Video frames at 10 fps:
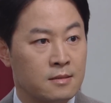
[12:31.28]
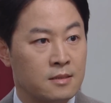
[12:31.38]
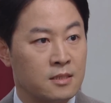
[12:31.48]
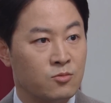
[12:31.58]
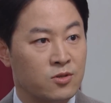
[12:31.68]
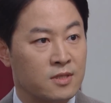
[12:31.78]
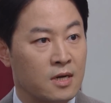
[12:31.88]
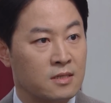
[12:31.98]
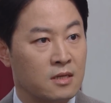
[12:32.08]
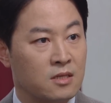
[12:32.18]
지금 우리
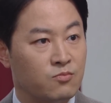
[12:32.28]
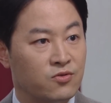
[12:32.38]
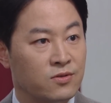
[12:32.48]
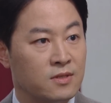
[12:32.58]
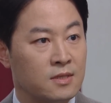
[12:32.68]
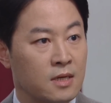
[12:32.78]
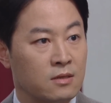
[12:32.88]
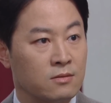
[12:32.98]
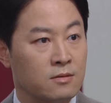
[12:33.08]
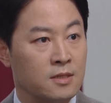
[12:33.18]
다은이한테 무슨 짓
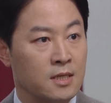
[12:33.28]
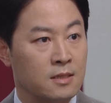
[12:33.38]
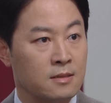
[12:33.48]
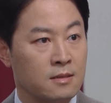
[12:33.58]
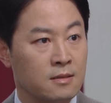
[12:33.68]
하려는 거야?